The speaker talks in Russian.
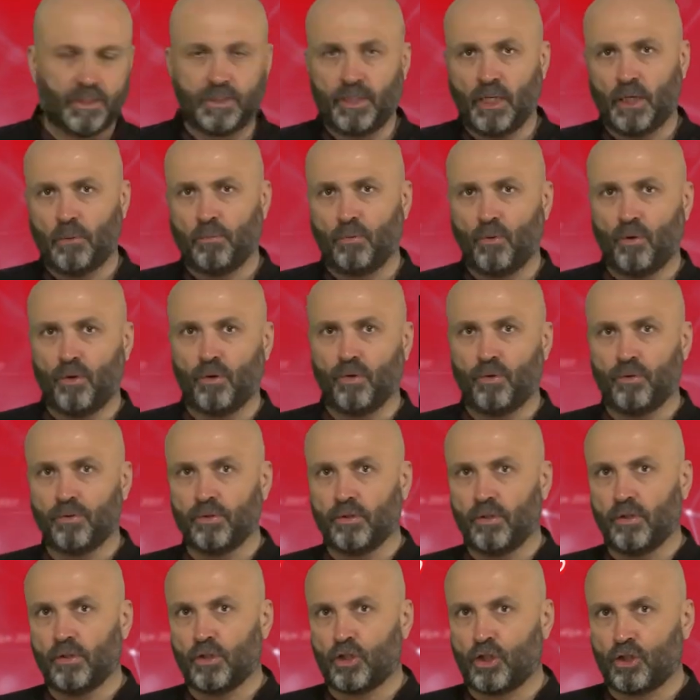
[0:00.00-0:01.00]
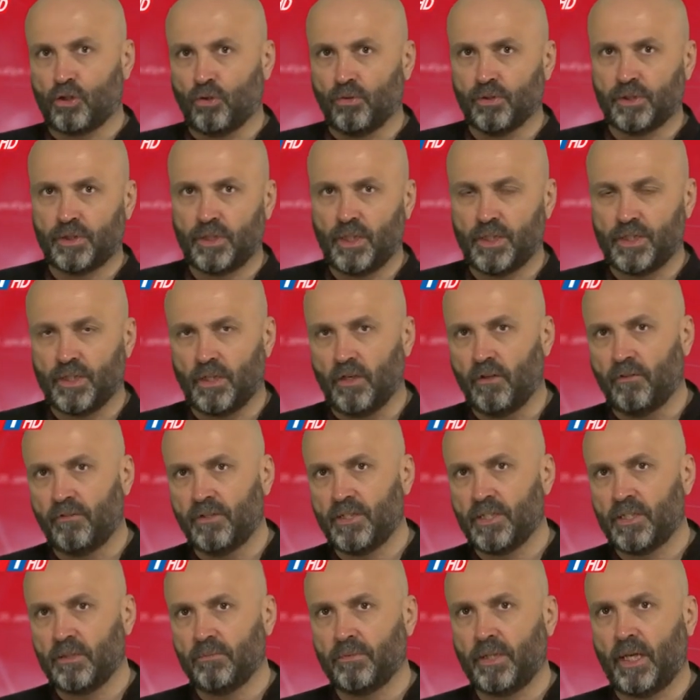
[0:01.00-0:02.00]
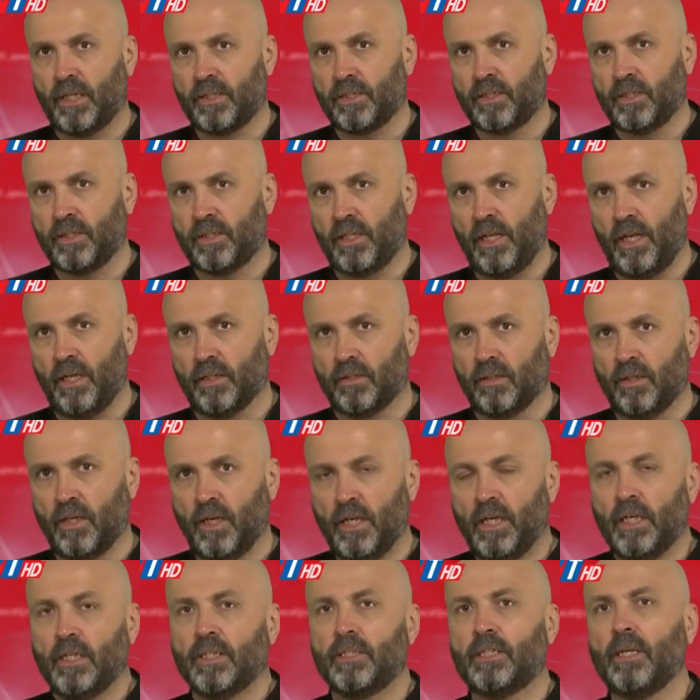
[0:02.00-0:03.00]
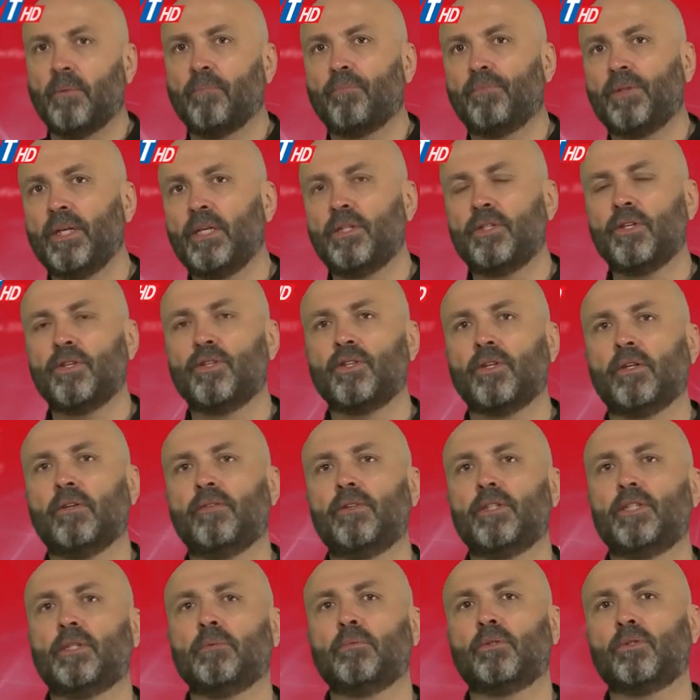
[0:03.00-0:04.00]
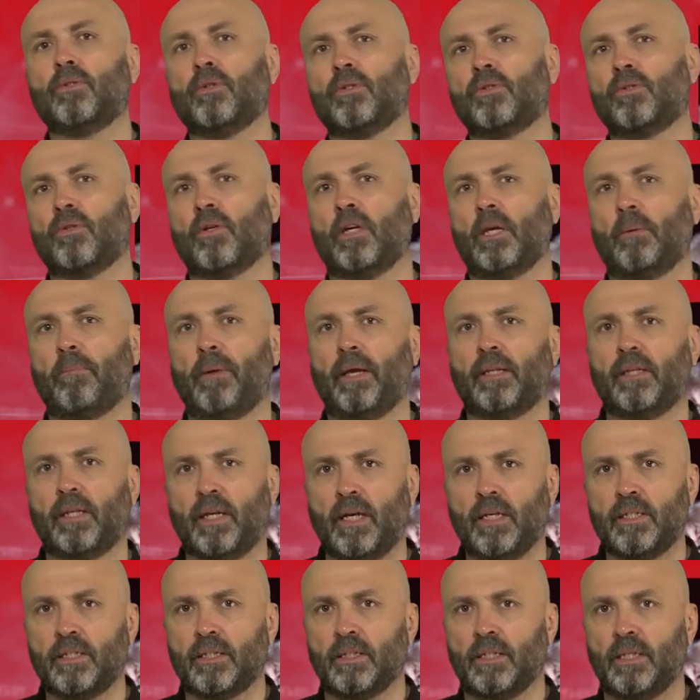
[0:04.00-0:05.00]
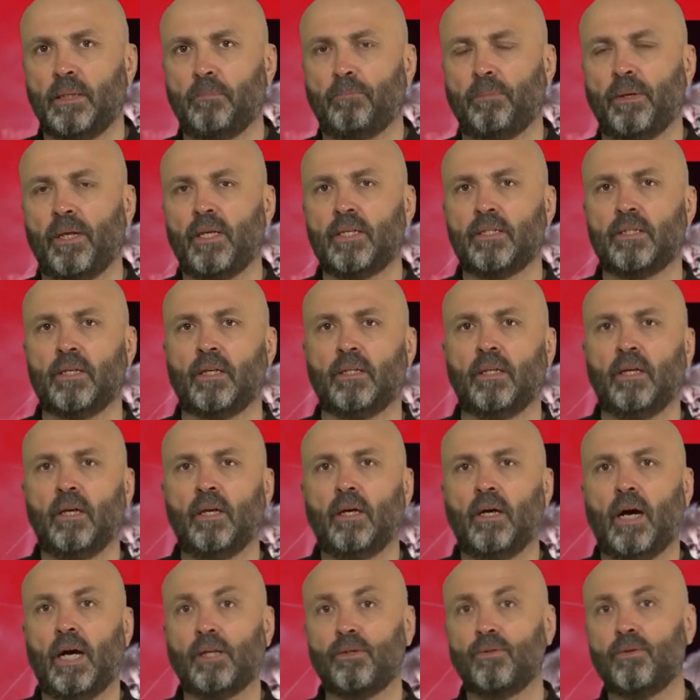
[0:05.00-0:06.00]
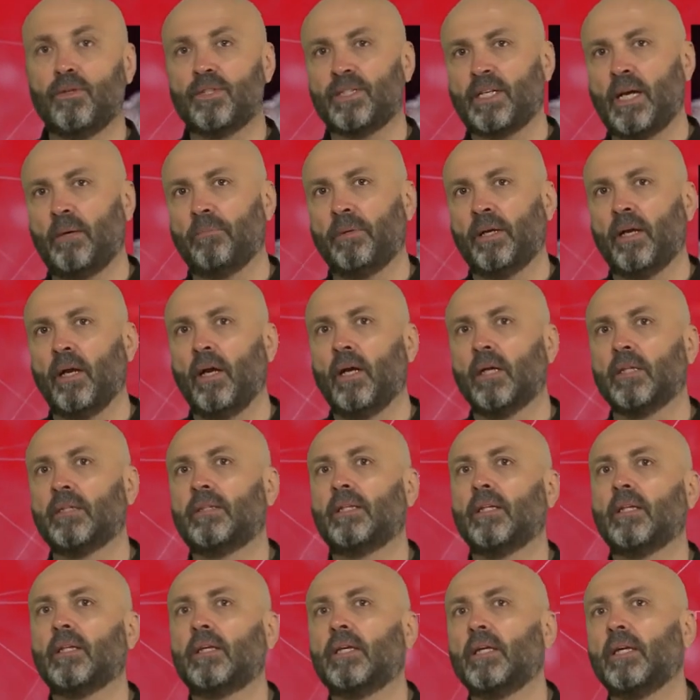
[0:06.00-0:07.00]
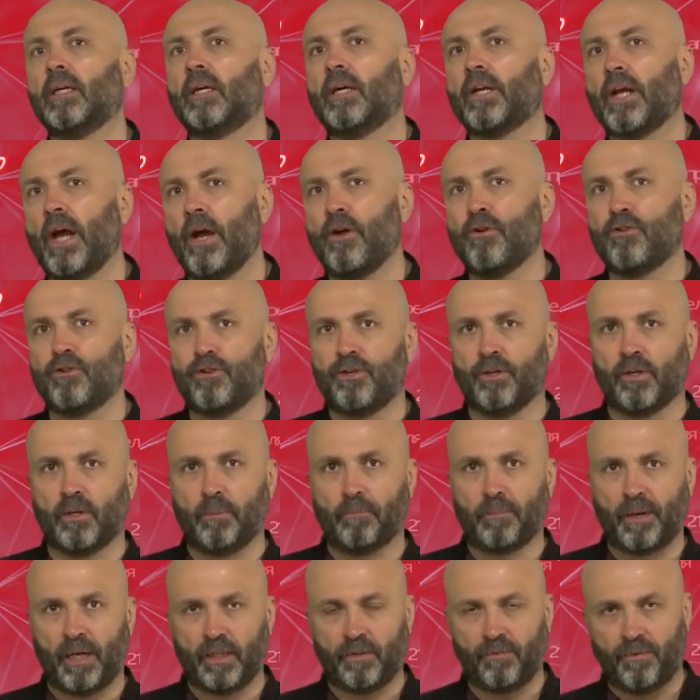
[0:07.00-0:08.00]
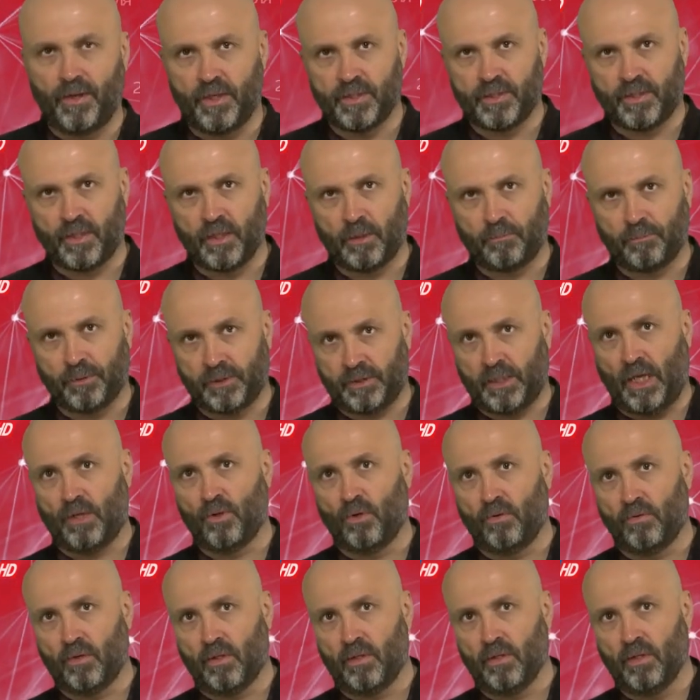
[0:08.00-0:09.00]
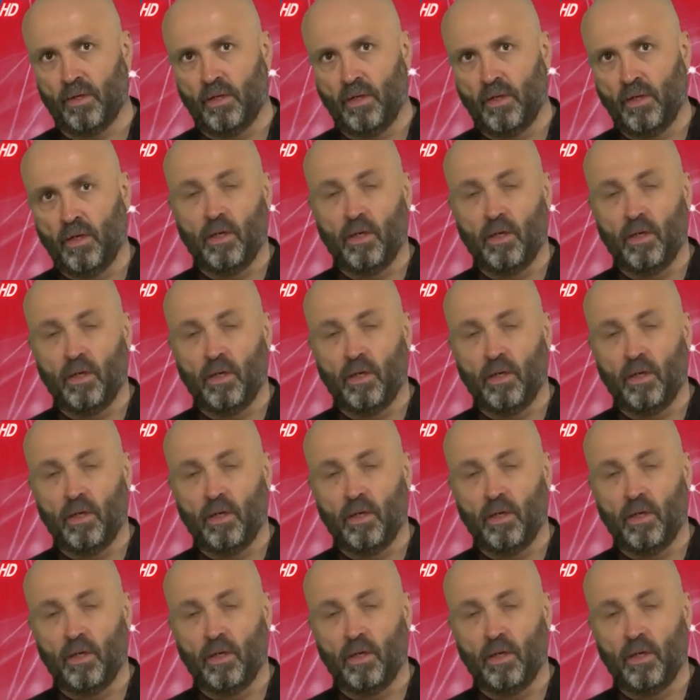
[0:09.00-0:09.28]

С тех пор он шел здесь 18 лет, 7845 раз и признан одной из самых долгоиграющих бродвейских постановок.